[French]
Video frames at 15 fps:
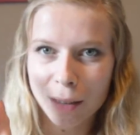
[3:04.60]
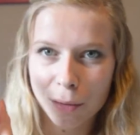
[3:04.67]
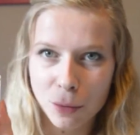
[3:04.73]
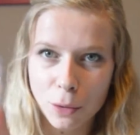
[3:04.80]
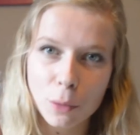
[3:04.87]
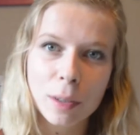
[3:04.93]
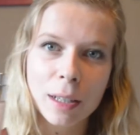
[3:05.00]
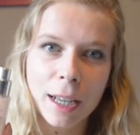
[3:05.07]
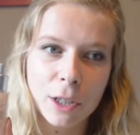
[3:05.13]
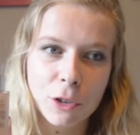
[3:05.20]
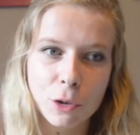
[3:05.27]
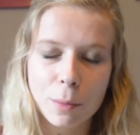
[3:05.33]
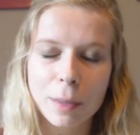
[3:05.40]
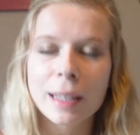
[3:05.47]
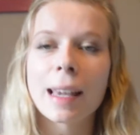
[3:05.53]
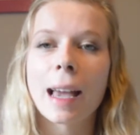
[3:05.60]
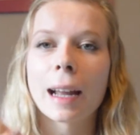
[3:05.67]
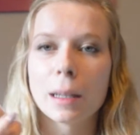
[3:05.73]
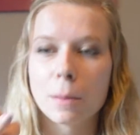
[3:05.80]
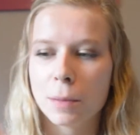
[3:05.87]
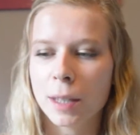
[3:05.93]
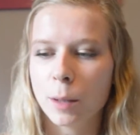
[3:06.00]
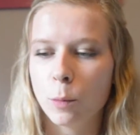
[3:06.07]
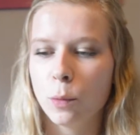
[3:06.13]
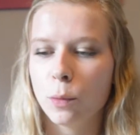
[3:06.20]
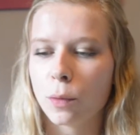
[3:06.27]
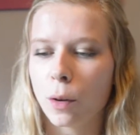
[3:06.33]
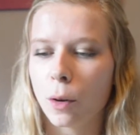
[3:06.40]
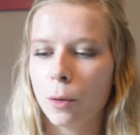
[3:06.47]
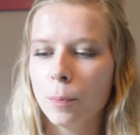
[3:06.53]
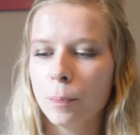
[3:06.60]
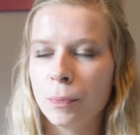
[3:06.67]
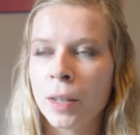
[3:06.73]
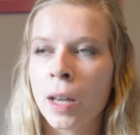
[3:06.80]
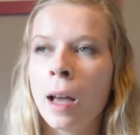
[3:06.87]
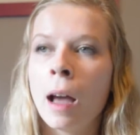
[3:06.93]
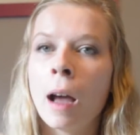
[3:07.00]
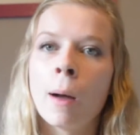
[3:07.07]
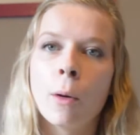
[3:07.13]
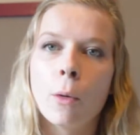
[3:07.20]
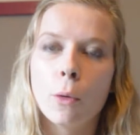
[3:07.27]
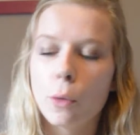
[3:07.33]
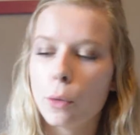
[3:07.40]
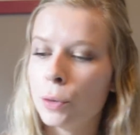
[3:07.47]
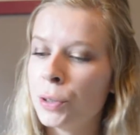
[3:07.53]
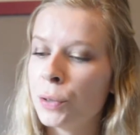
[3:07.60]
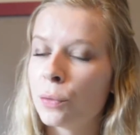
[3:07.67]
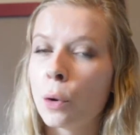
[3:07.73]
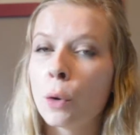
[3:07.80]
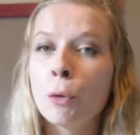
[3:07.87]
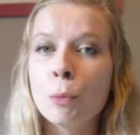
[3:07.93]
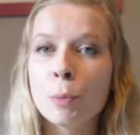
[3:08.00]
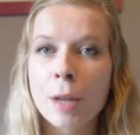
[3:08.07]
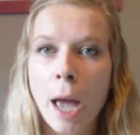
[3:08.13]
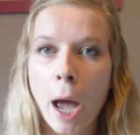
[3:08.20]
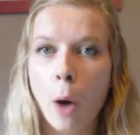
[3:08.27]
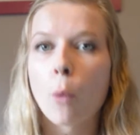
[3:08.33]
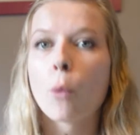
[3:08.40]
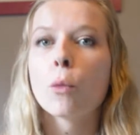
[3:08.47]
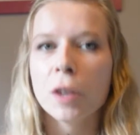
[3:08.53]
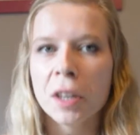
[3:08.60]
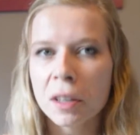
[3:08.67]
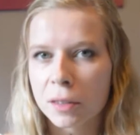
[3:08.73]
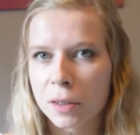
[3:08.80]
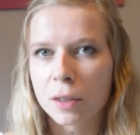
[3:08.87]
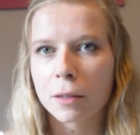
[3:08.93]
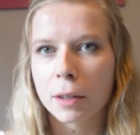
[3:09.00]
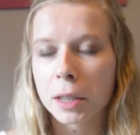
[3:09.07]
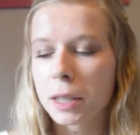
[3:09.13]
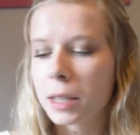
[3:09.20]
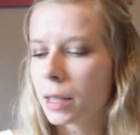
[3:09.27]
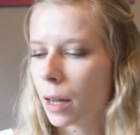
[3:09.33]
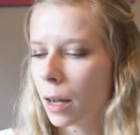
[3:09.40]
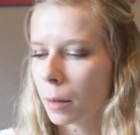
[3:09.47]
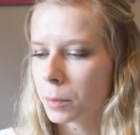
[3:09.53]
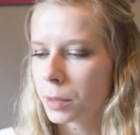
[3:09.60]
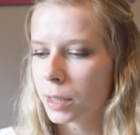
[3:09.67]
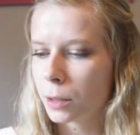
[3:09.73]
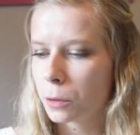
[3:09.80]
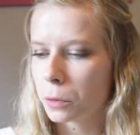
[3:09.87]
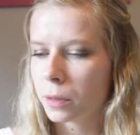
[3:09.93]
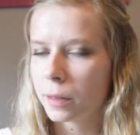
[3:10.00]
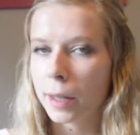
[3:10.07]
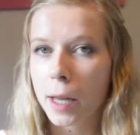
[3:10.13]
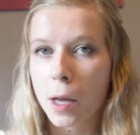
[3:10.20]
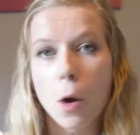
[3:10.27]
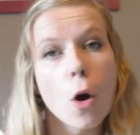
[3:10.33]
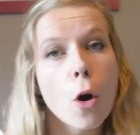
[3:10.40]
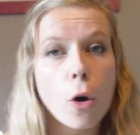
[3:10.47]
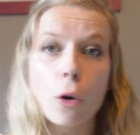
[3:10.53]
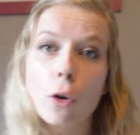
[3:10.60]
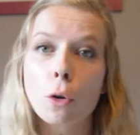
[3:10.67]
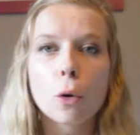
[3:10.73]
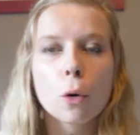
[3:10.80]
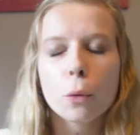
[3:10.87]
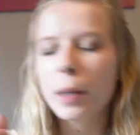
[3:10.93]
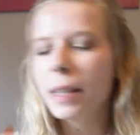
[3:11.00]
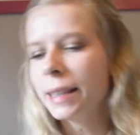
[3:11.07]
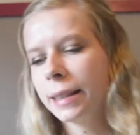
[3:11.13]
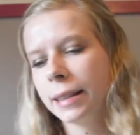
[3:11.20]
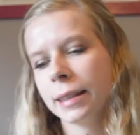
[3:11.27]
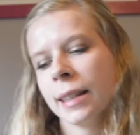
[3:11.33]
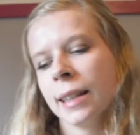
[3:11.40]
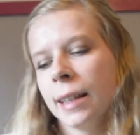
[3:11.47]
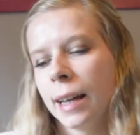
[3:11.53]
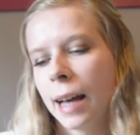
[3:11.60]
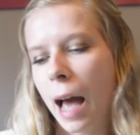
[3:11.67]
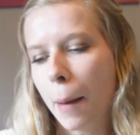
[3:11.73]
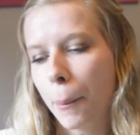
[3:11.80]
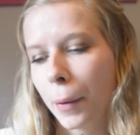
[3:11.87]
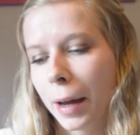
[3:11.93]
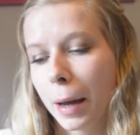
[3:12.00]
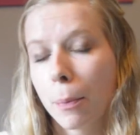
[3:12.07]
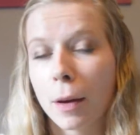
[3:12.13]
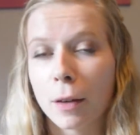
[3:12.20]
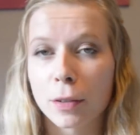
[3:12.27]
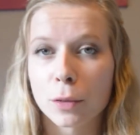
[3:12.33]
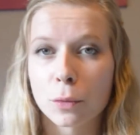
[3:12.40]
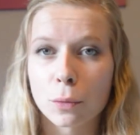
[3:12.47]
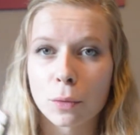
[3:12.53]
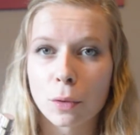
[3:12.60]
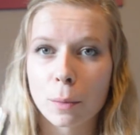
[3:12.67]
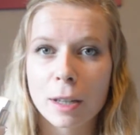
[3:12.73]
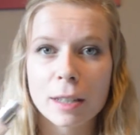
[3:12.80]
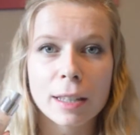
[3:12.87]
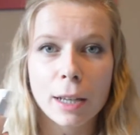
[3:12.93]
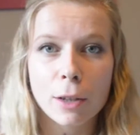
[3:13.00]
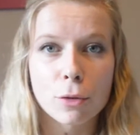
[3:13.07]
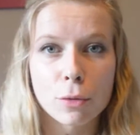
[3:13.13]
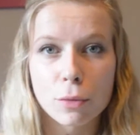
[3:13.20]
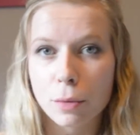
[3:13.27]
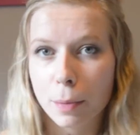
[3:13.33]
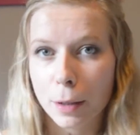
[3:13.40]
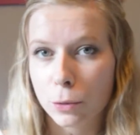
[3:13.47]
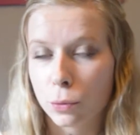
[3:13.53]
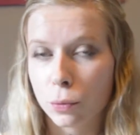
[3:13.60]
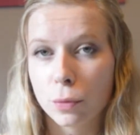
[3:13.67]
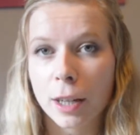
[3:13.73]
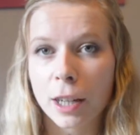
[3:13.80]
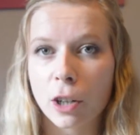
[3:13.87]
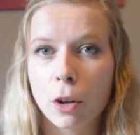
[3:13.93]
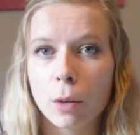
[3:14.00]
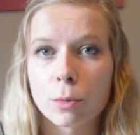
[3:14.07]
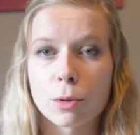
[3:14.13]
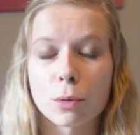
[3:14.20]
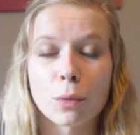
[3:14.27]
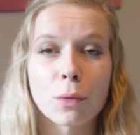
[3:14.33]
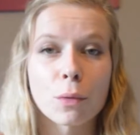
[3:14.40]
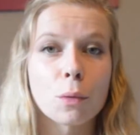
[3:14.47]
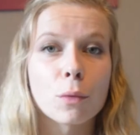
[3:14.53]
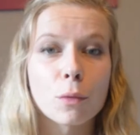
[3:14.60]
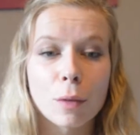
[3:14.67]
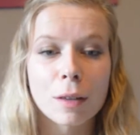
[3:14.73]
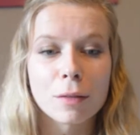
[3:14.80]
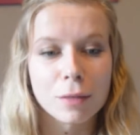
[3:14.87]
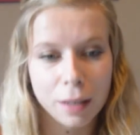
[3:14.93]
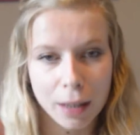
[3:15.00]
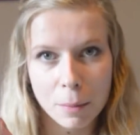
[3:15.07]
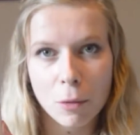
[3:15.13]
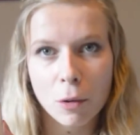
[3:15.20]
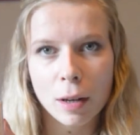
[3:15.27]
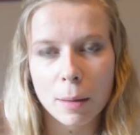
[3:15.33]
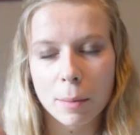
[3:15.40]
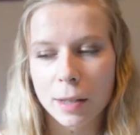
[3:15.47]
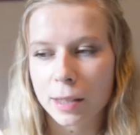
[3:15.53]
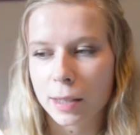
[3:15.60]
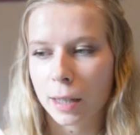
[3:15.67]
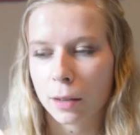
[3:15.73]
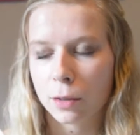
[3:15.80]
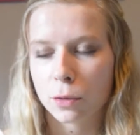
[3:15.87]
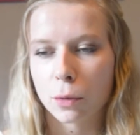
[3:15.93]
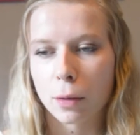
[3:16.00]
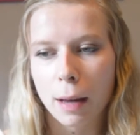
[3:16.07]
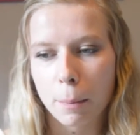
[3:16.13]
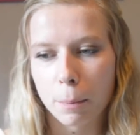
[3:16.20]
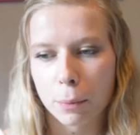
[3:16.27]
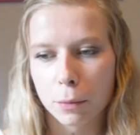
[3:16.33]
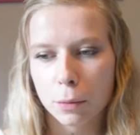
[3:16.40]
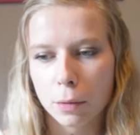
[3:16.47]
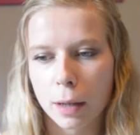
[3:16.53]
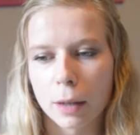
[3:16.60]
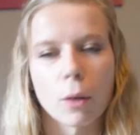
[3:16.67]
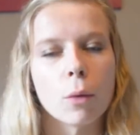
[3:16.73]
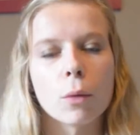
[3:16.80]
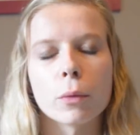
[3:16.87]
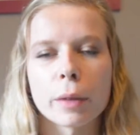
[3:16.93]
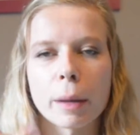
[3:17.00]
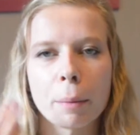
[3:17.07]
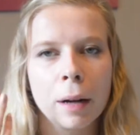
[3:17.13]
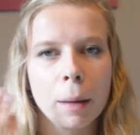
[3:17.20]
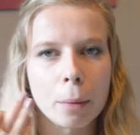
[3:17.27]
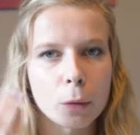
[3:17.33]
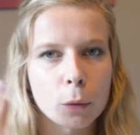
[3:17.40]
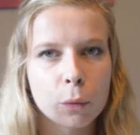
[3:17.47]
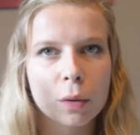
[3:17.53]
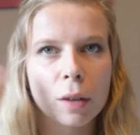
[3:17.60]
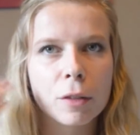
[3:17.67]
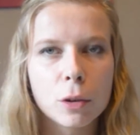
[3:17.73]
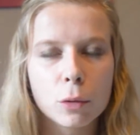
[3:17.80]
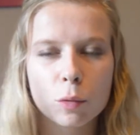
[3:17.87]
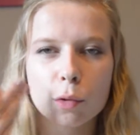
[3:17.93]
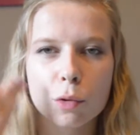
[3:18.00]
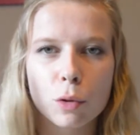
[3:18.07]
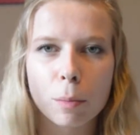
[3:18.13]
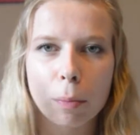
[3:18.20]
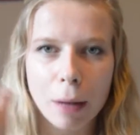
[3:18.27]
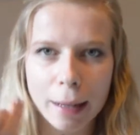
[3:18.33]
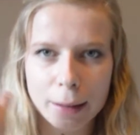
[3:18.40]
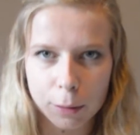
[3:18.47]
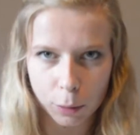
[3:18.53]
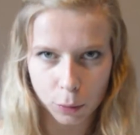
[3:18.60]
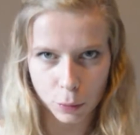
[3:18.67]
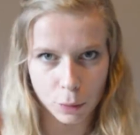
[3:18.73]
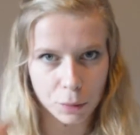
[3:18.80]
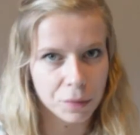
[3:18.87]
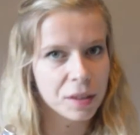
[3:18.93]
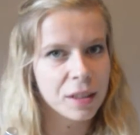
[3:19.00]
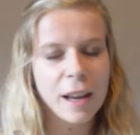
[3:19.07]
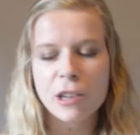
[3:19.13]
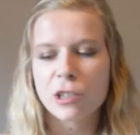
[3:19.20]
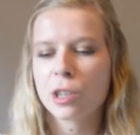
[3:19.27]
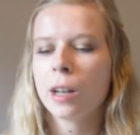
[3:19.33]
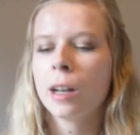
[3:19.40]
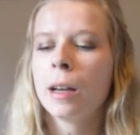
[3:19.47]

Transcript: celui-là que je mets car il est bien couvrant. Euh, niveau lumière, oui, c'est vrai qu'il a un petit côté euh, glowy. Après, perfection sans matière, je suis pas du tout d'accord. Je trouve qu'on voit vraiment la matière sur la peau. Alors, on n'a pas l'impression que vous avez une couche de plâtre sur le visage,